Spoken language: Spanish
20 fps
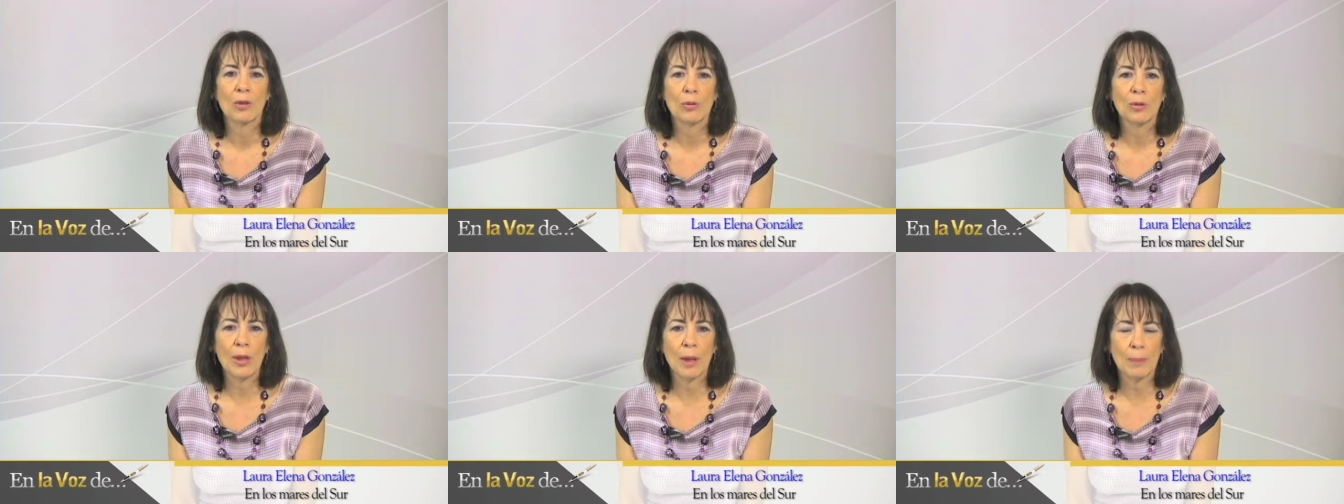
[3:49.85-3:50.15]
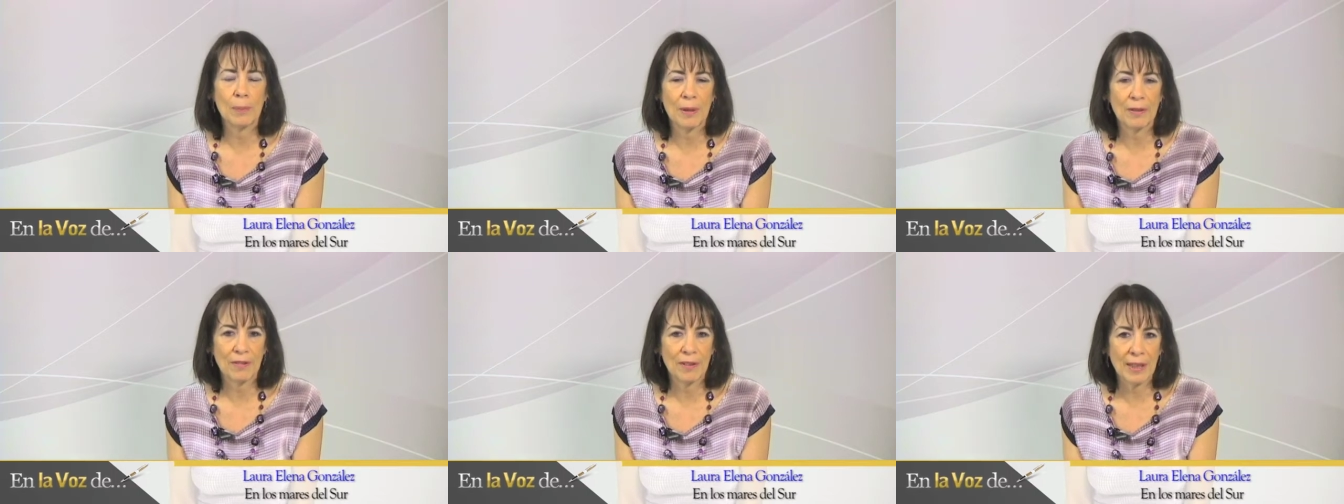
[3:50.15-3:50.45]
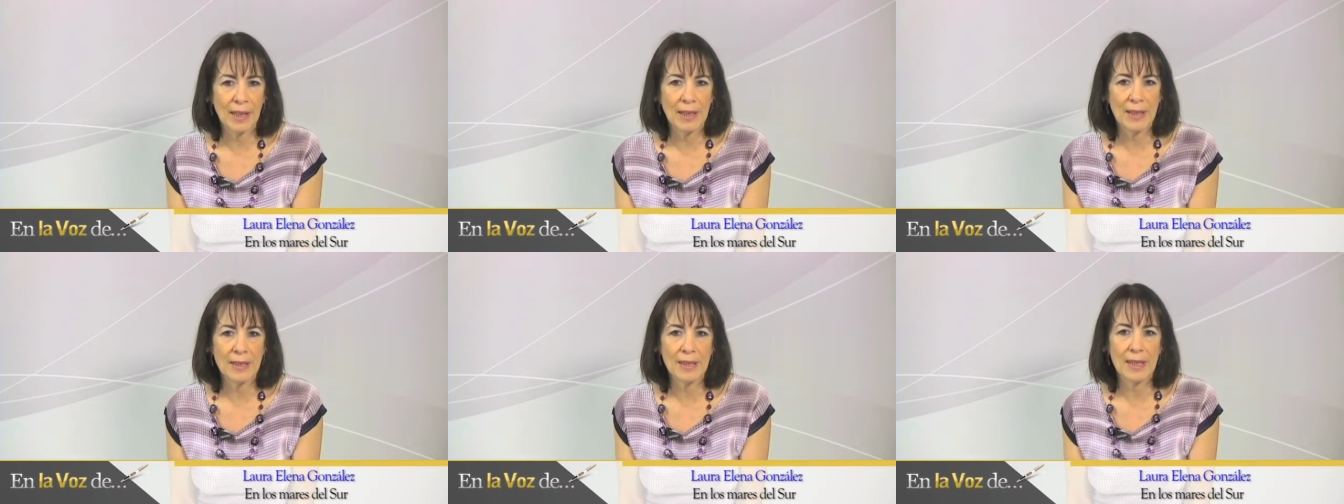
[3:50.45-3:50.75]
una
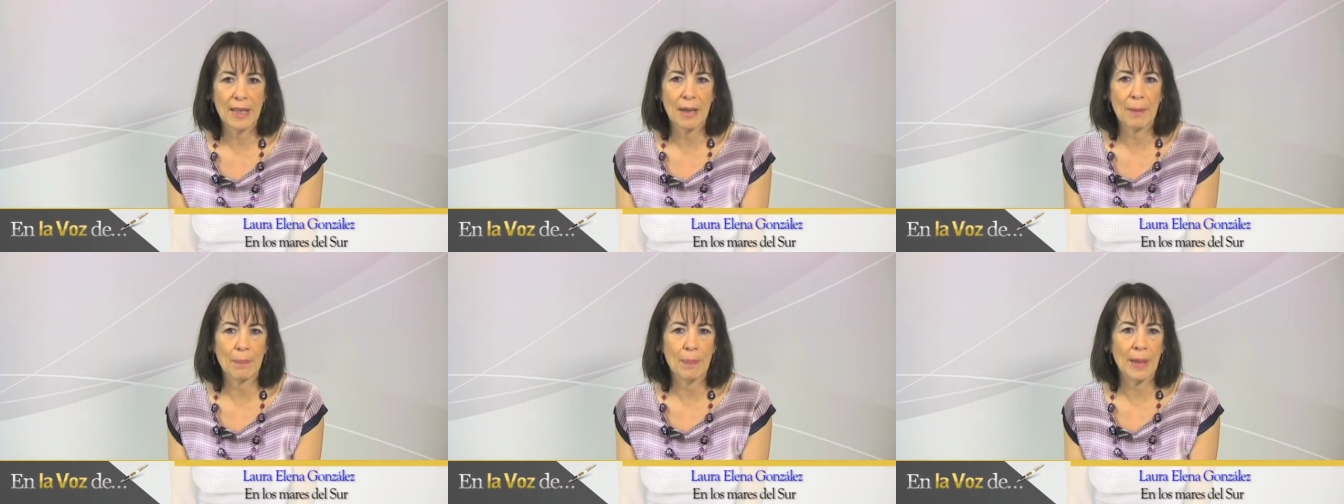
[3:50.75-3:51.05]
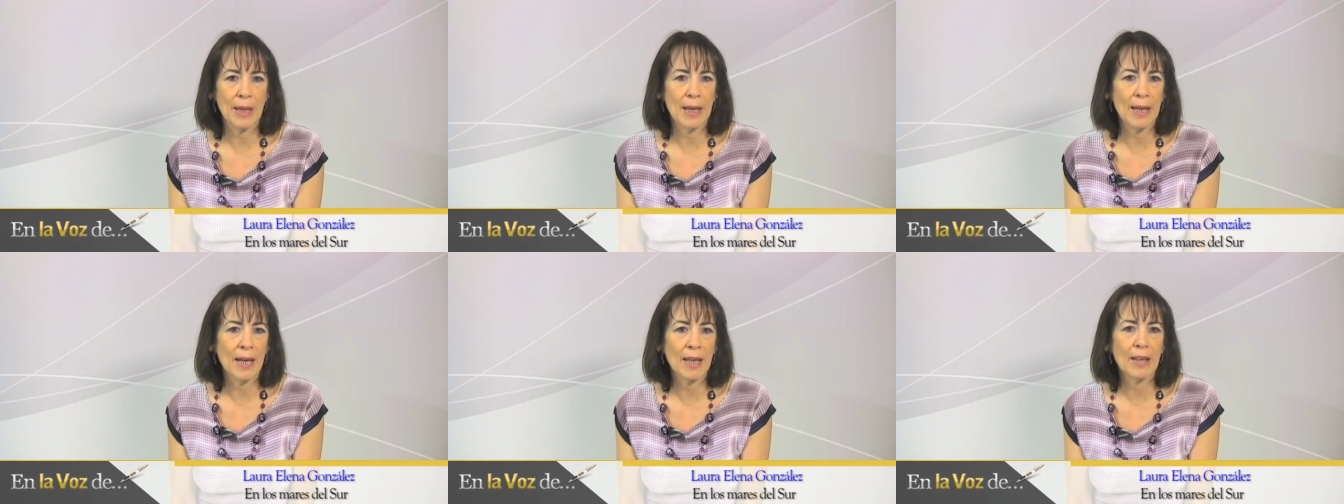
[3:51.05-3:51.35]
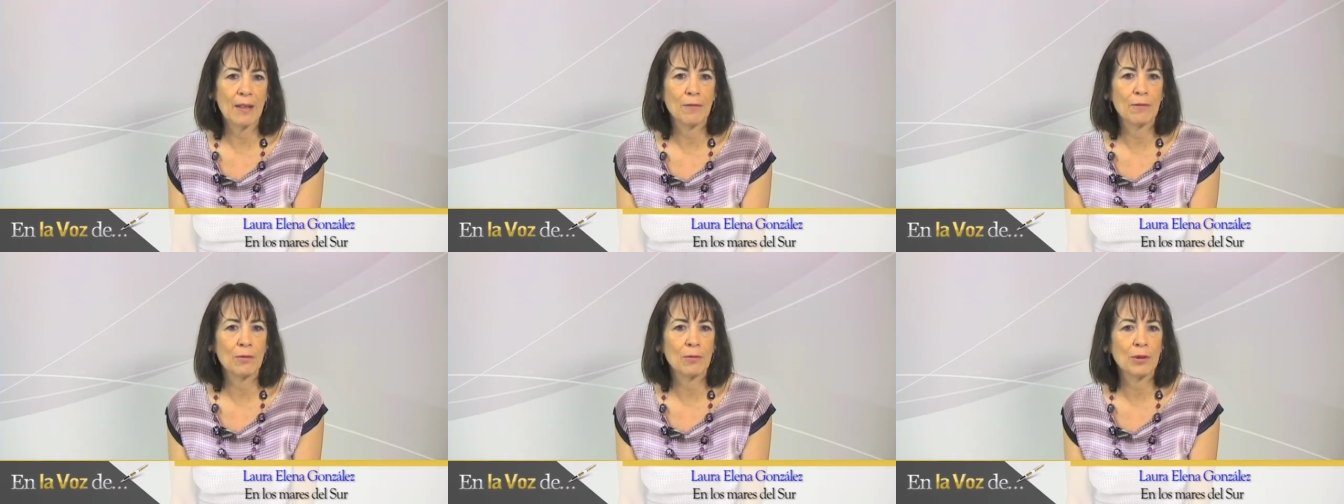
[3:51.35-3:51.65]
preferencia para
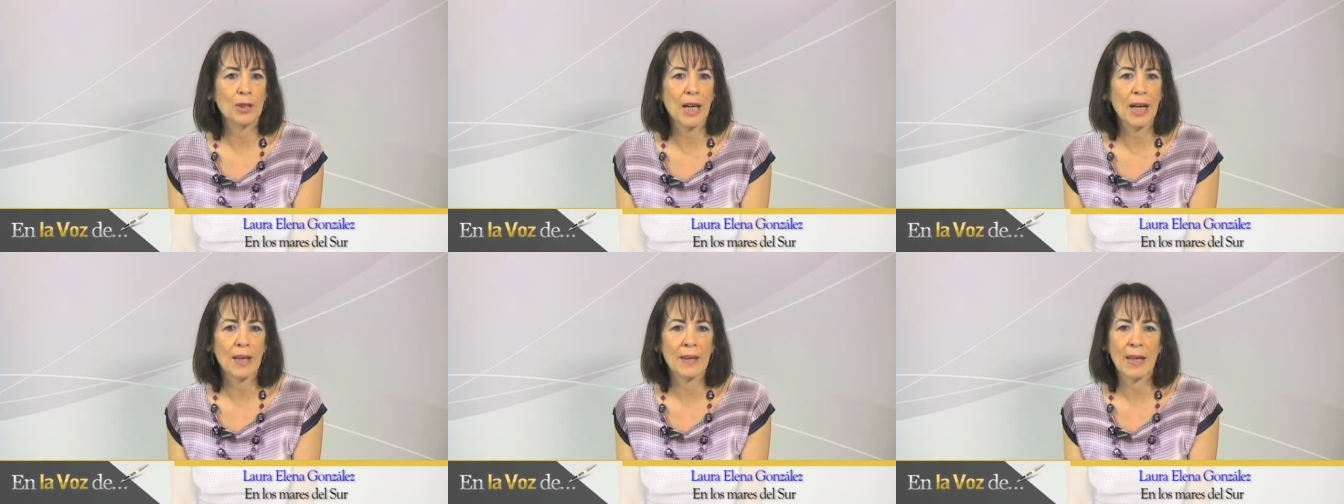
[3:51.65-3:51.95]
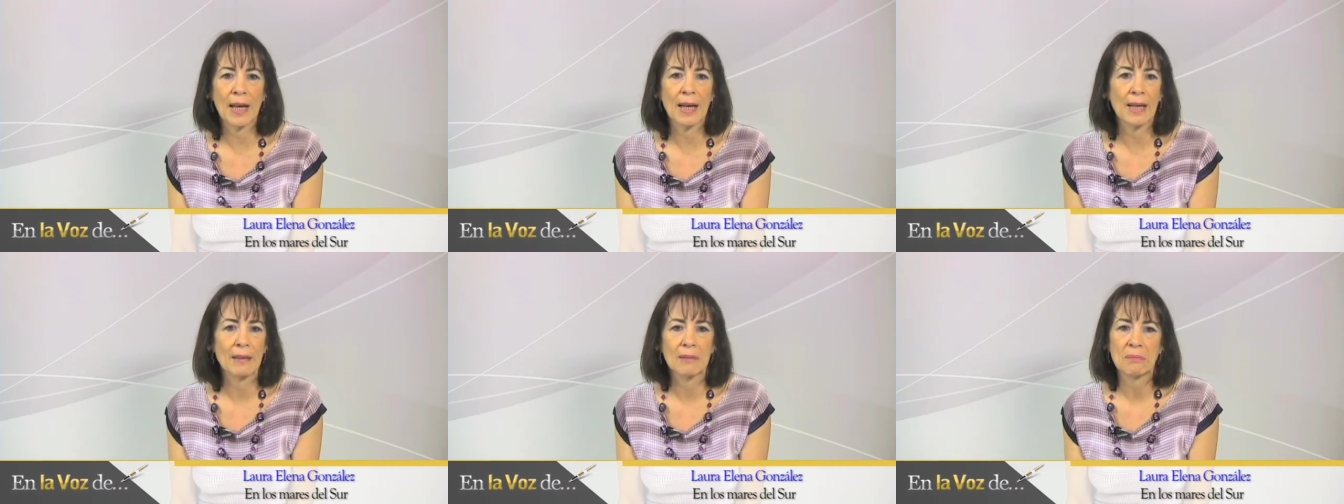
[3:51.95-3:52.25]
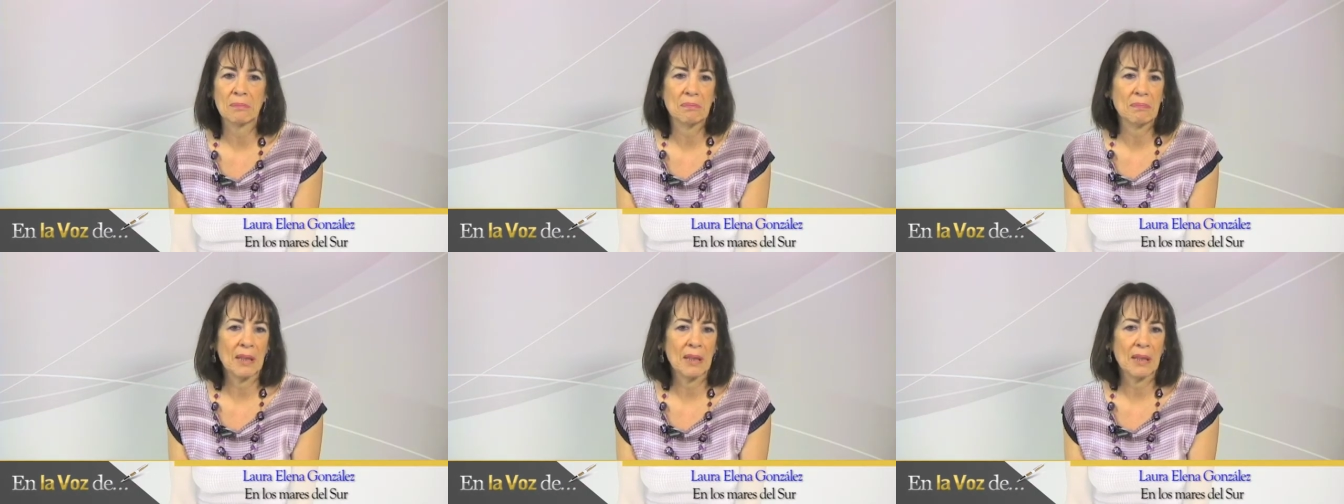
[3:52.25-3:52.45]
nada fundada